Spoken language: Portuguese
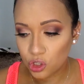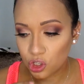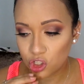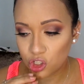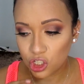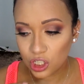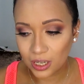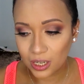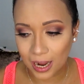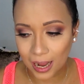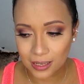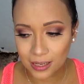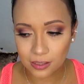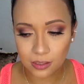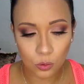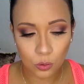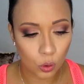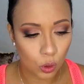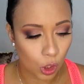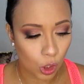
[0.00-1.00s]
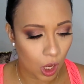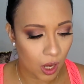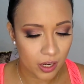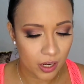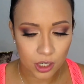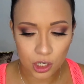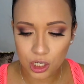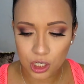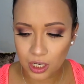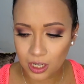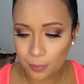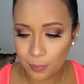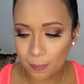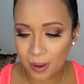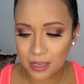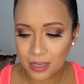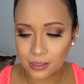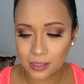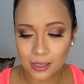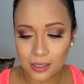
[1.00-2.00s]
tirar assim o gloss e
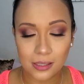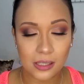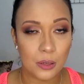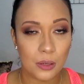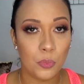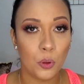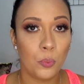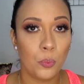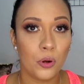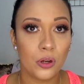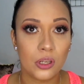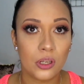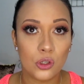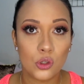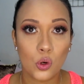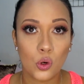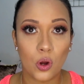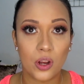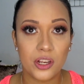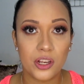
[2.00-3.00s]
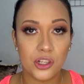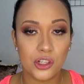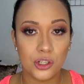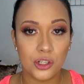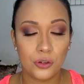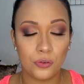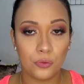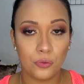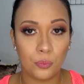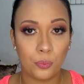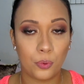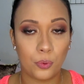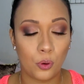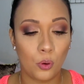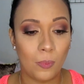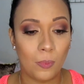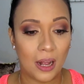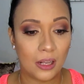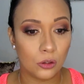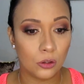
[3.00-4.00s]
passar sempre um pouquinho de corretivo para o
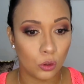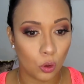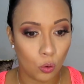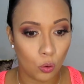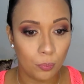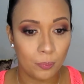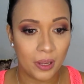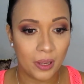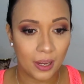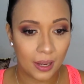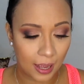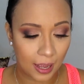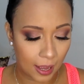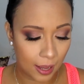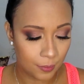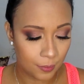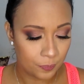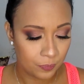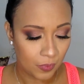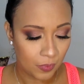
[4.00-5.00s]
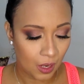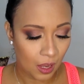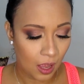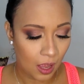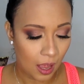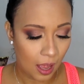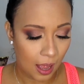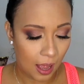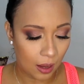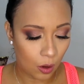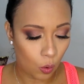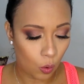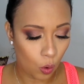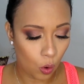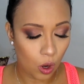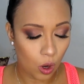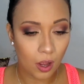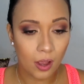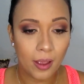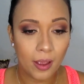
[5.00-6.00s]
batom pegar a
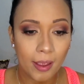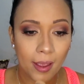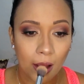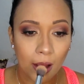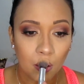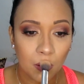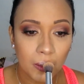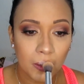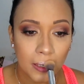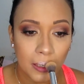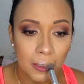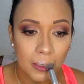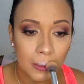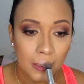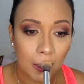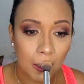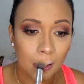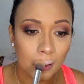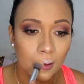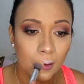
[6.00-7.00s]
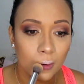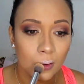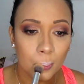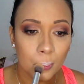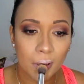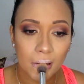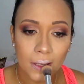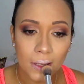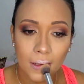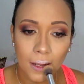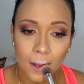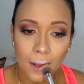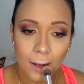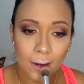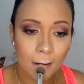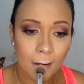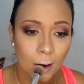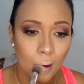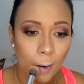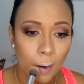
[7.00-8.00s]
cor real dele, tá? Então eu vou passar
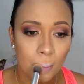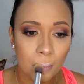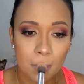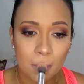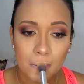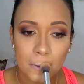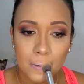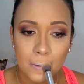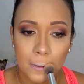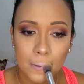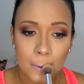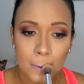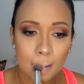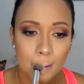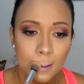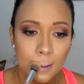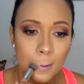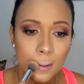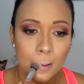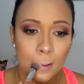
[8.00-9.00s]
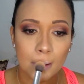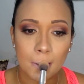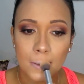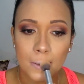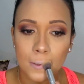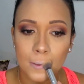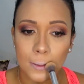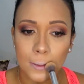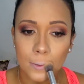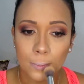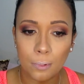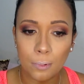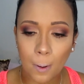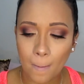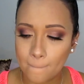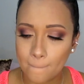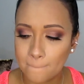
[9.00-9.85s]
só um pouquinho aqui de corretivo.